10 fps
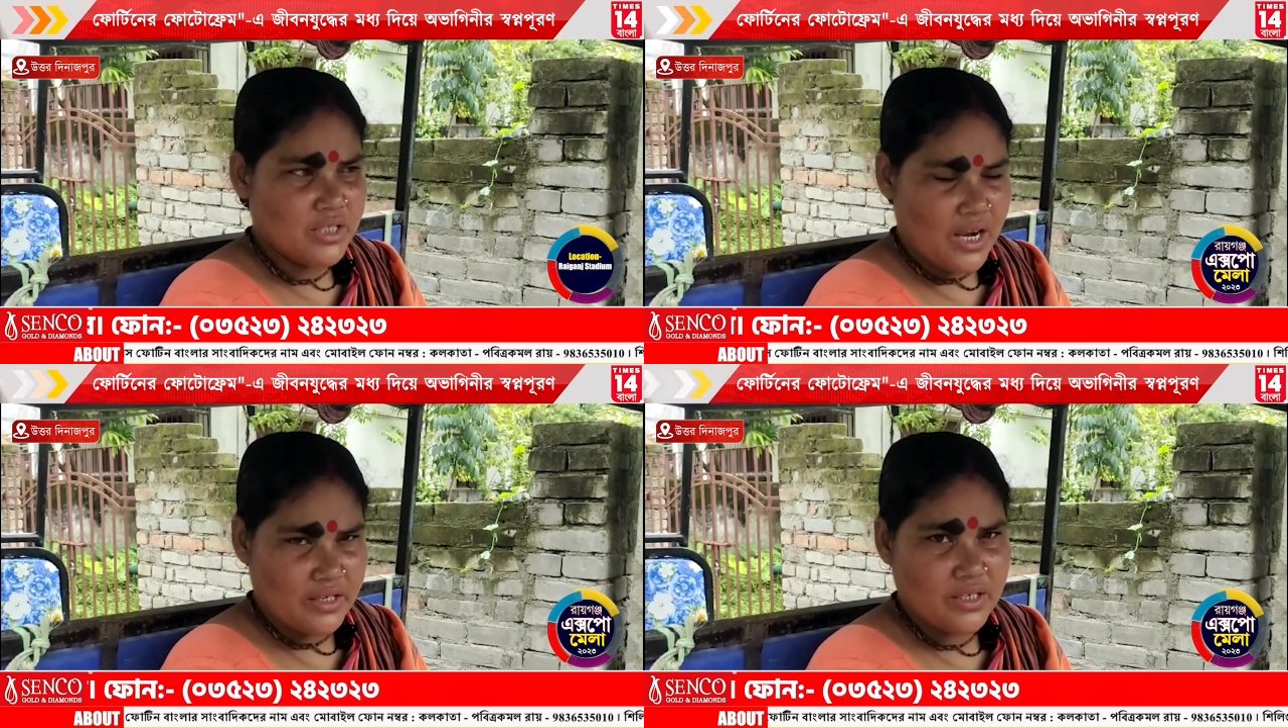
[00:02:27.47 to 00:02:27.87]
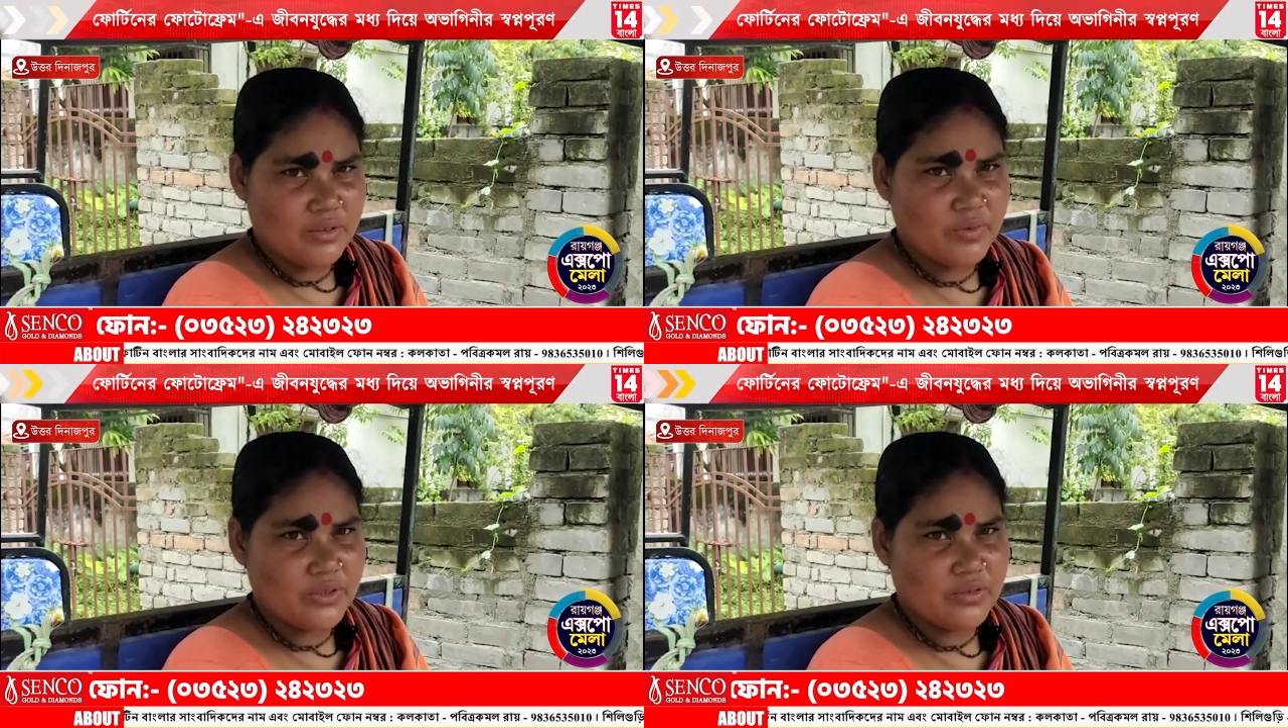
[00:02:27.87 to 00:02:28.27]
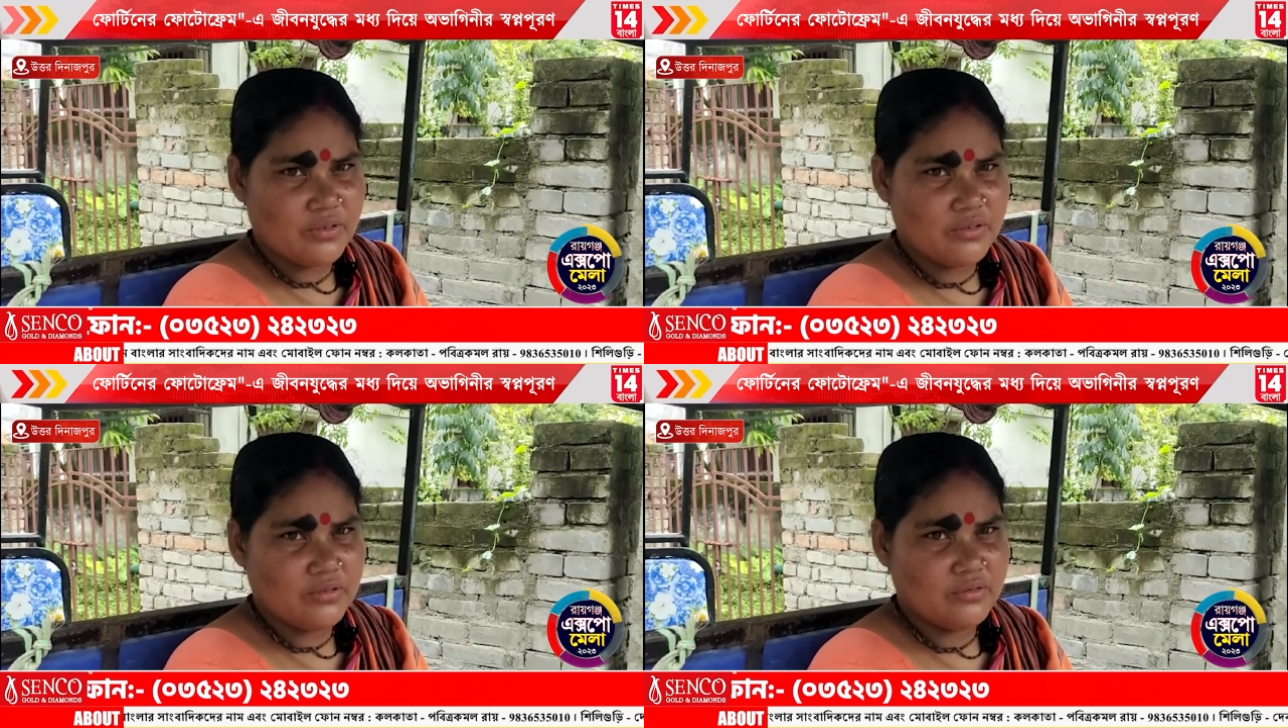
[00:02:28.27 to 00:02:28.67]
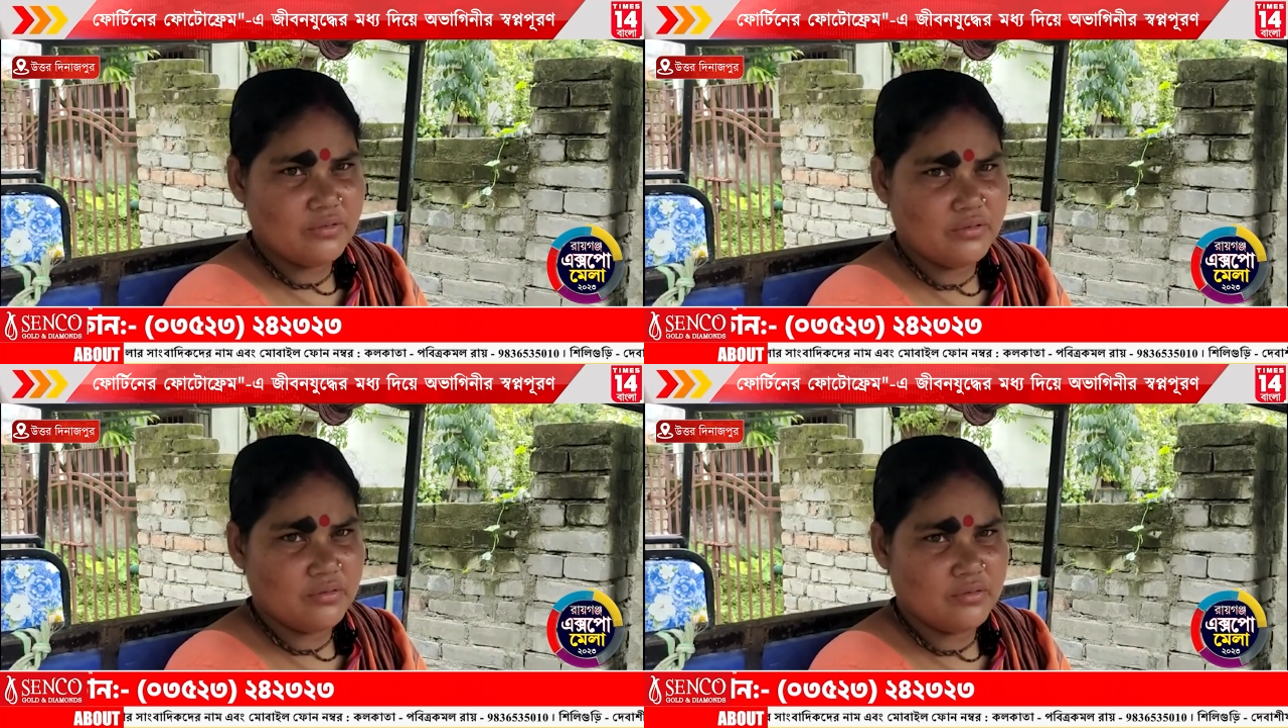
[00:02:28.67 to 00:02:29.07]
সাড়ে সাত বছর
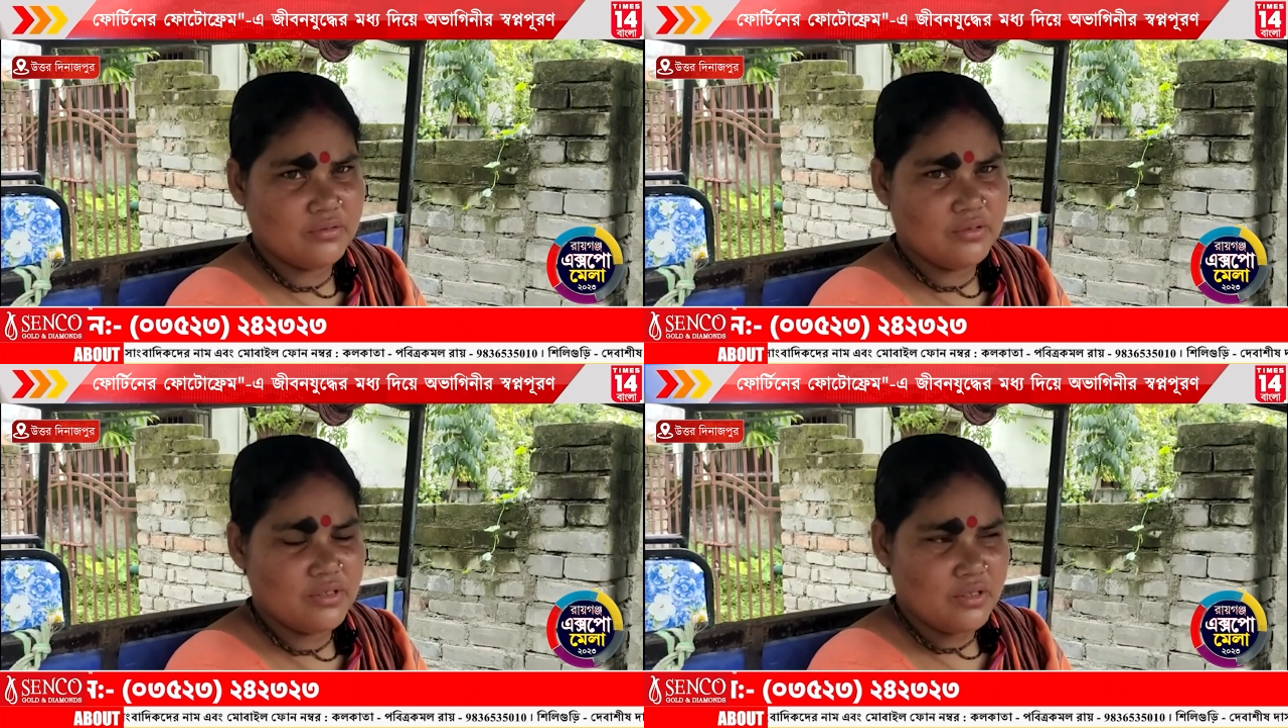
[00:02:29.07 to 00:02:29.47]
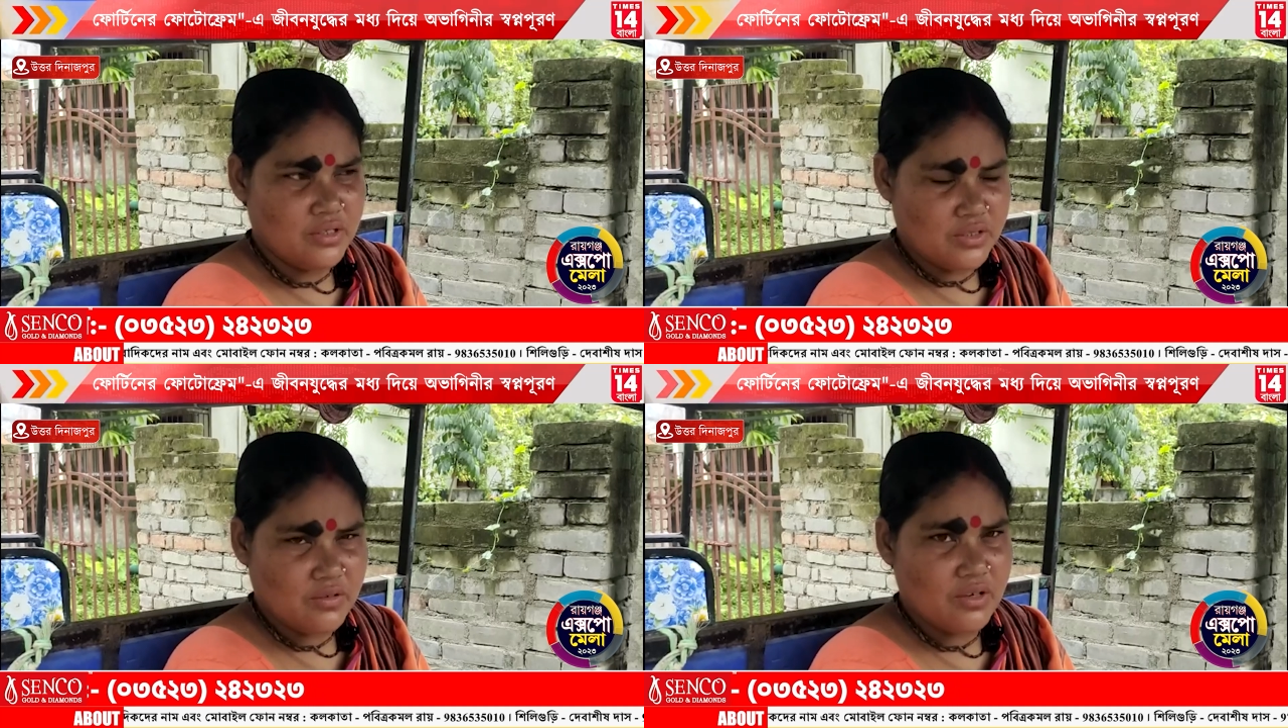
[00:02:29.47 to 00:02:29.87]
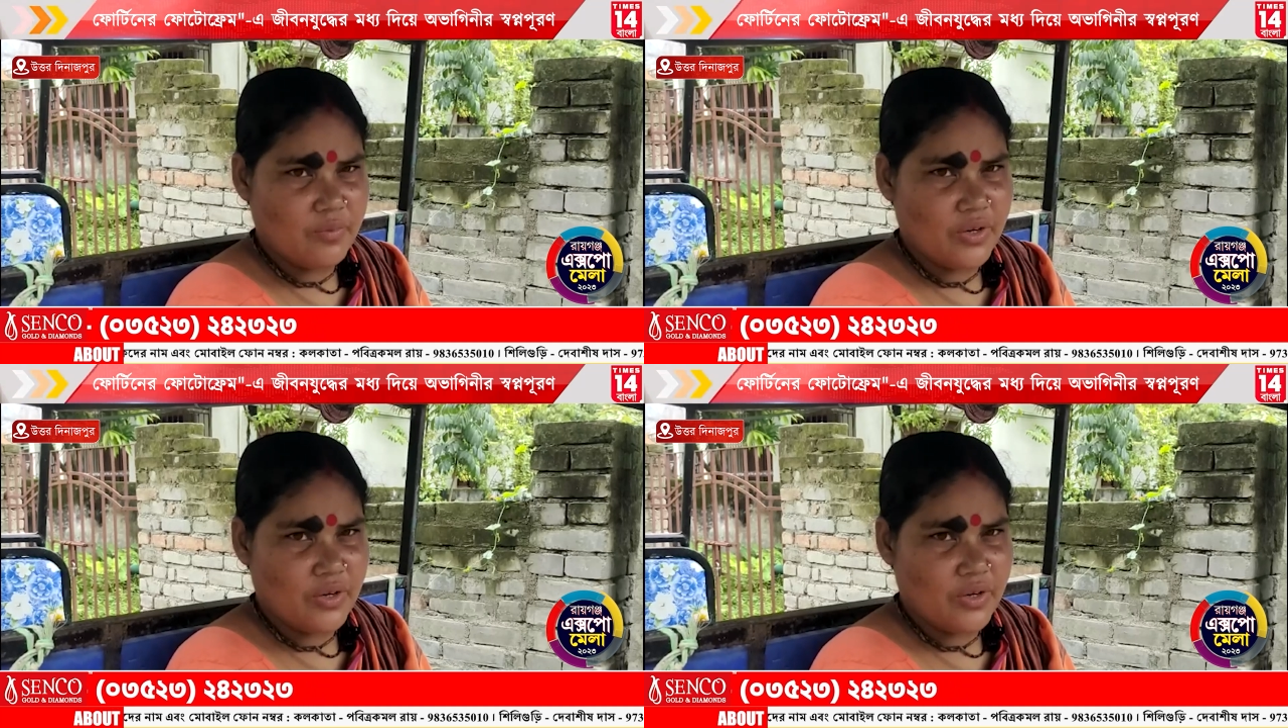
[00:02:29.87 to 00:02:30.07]
স্কুলে পড়ে স্কুলে